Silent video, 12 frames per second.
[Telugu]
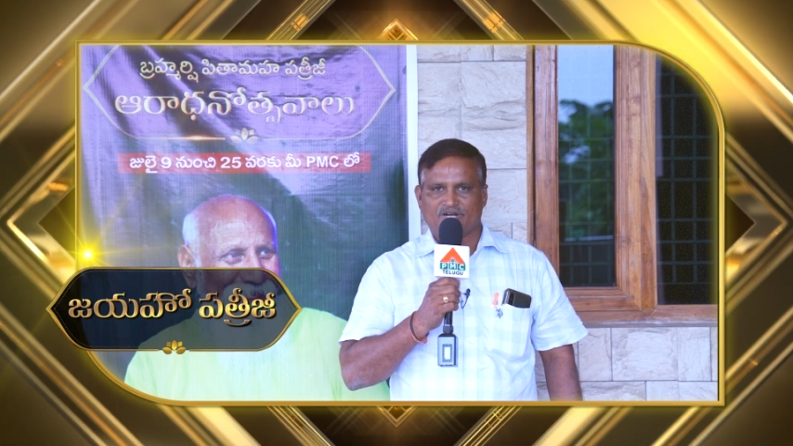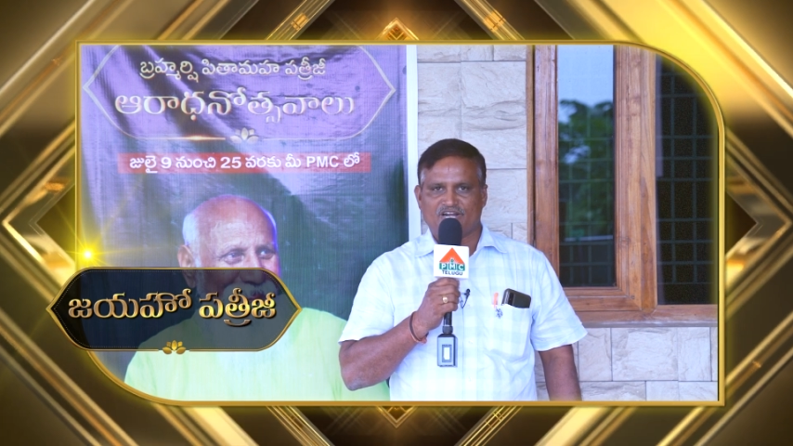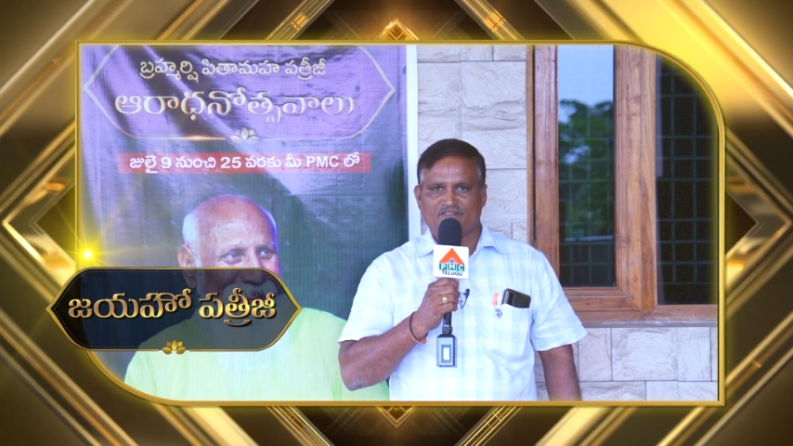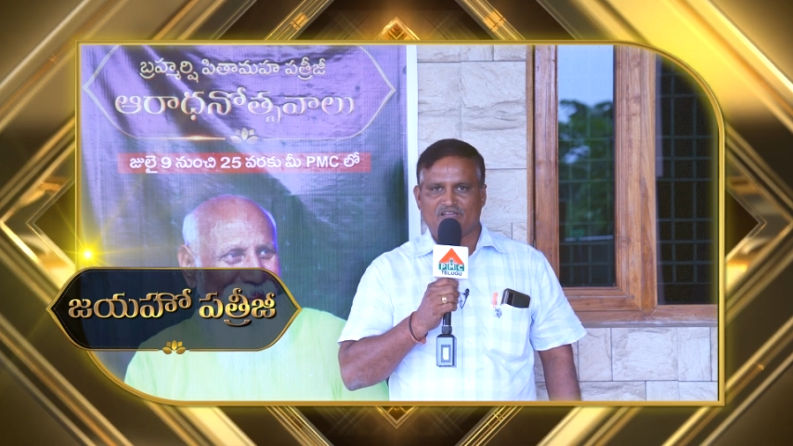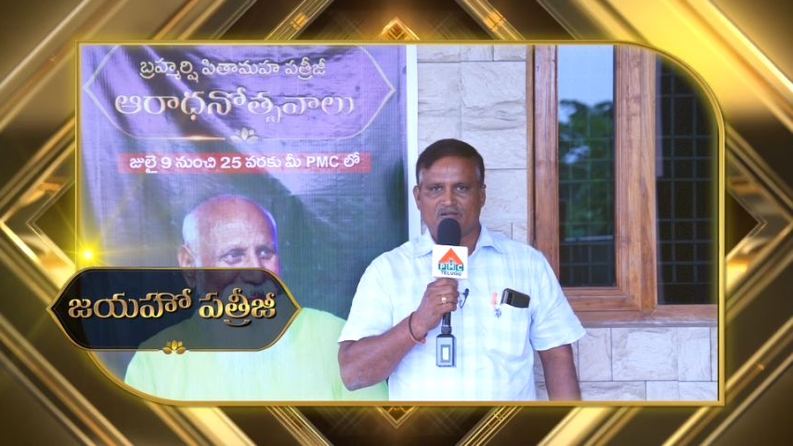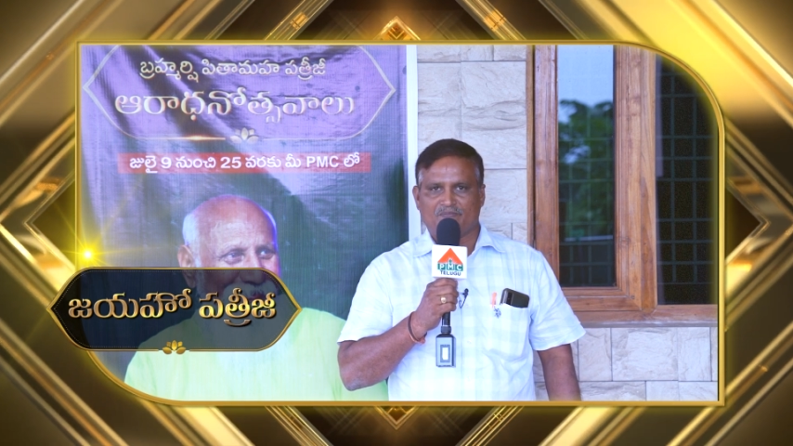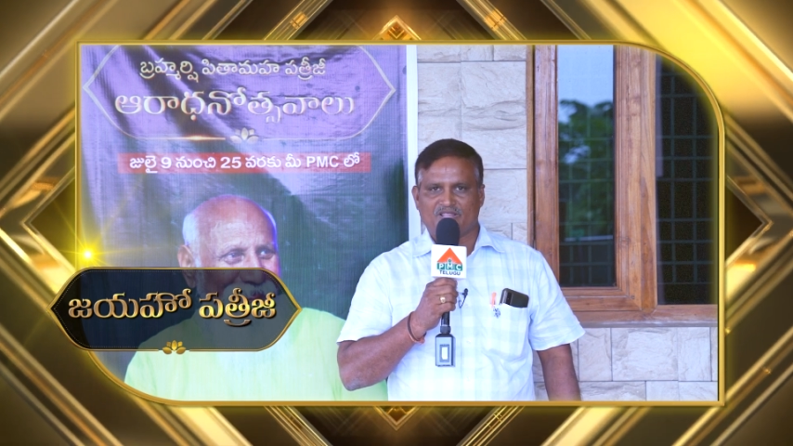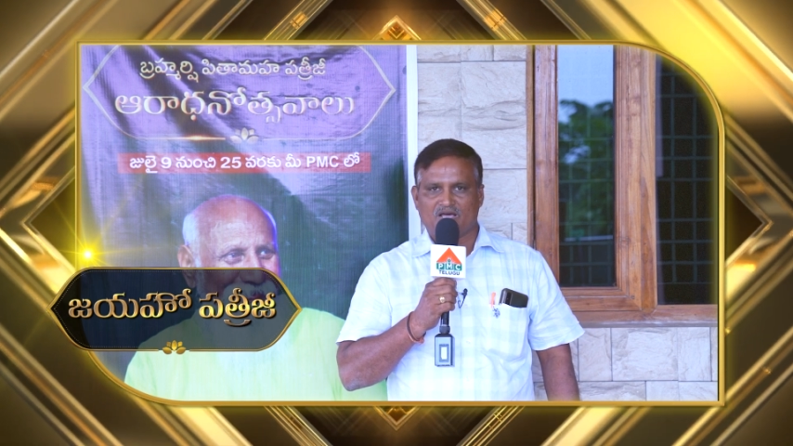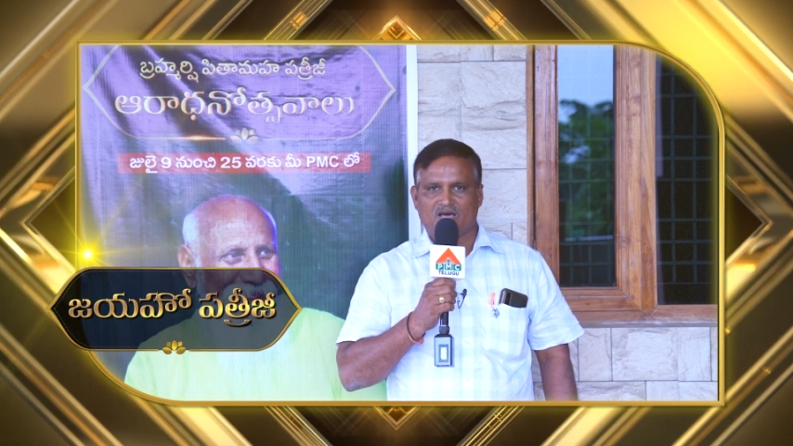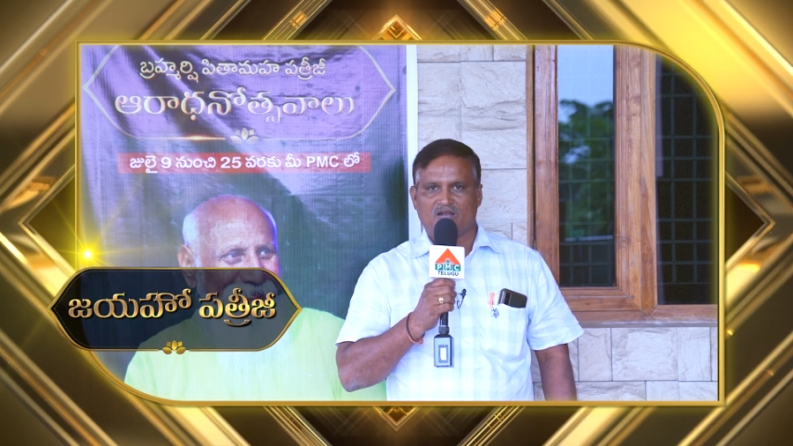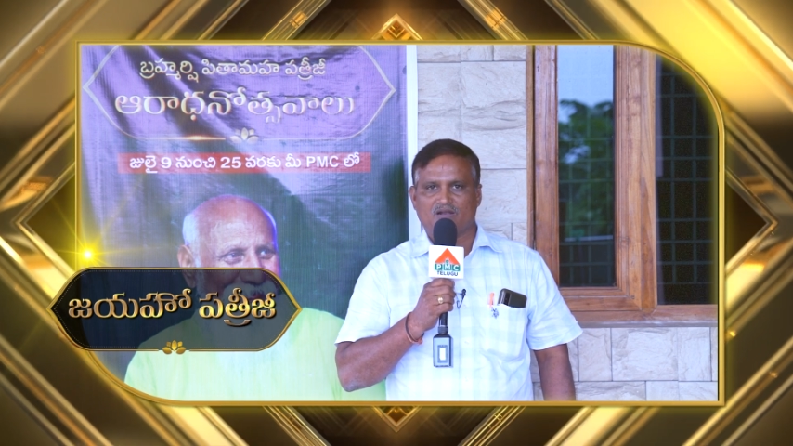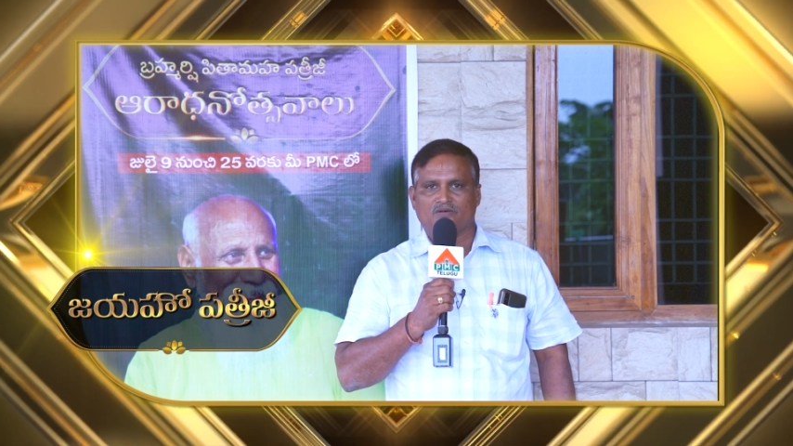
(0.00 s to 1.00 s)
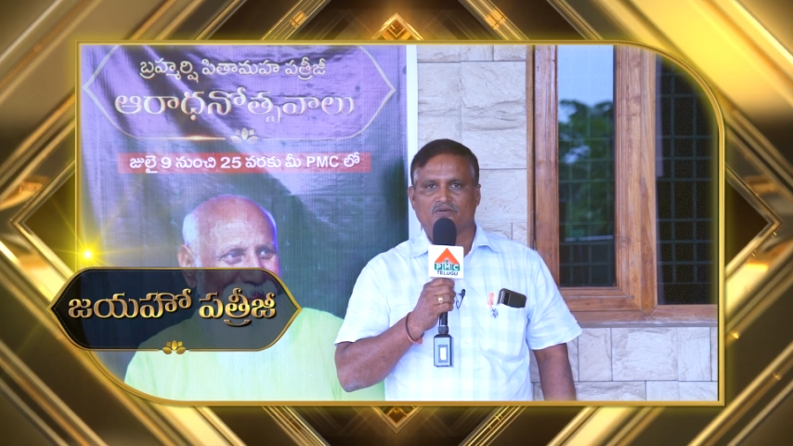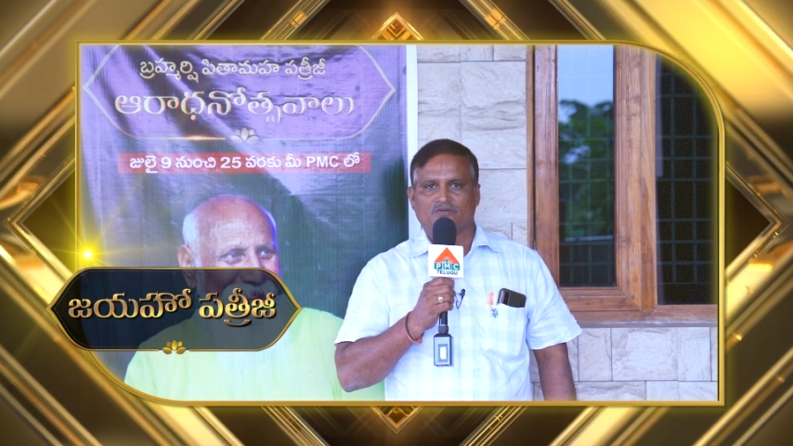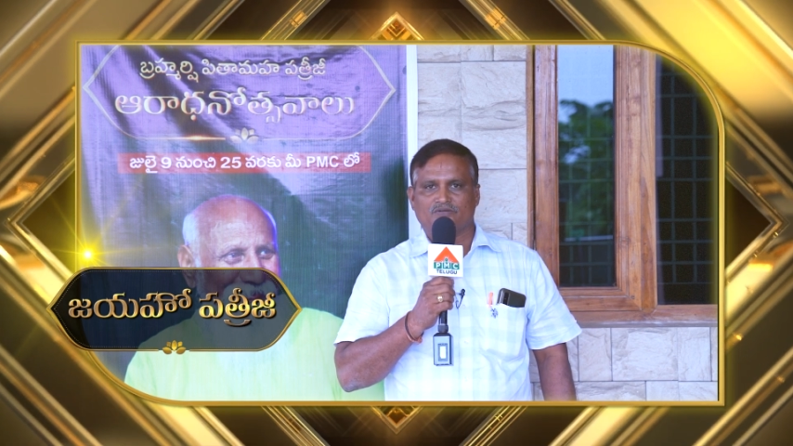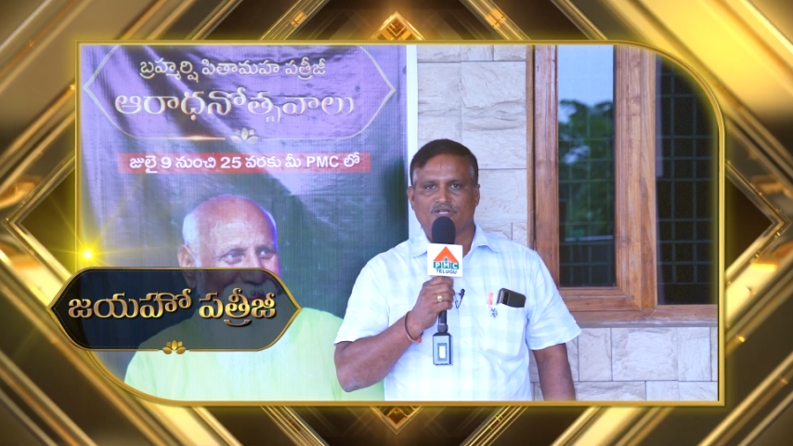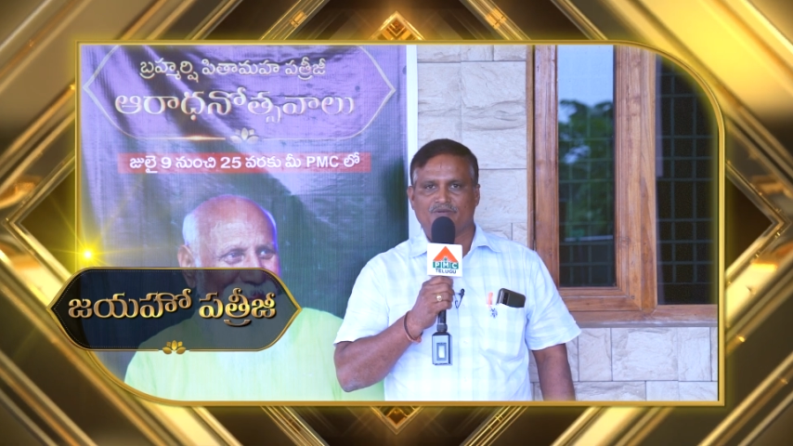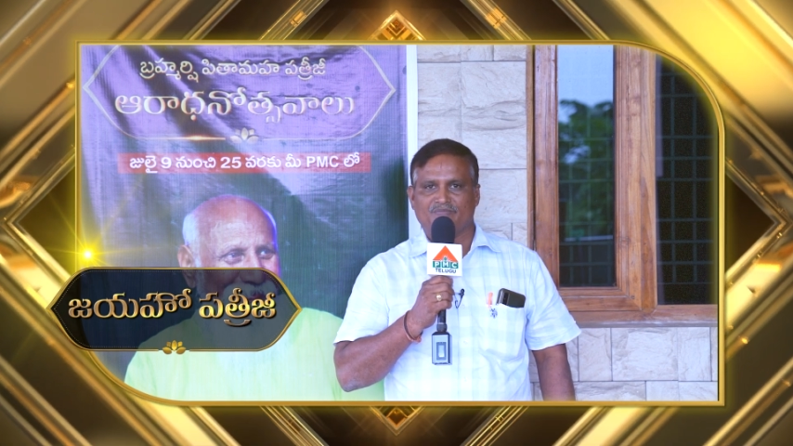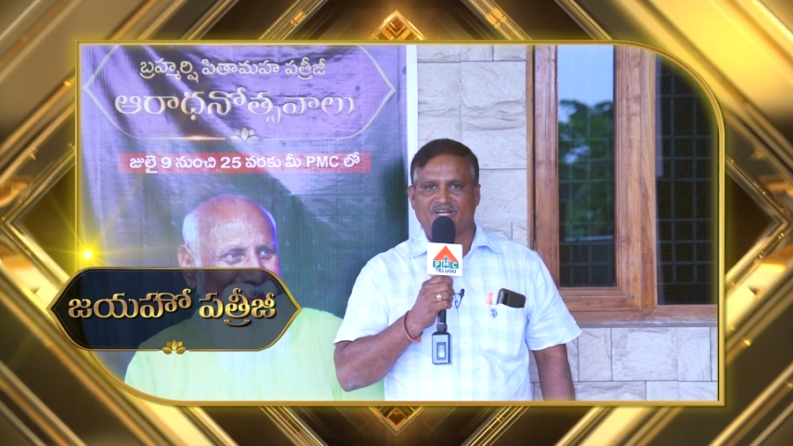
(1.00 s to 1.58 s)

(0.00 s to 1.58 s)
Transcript: రెండు వేల పదహారులో ఈ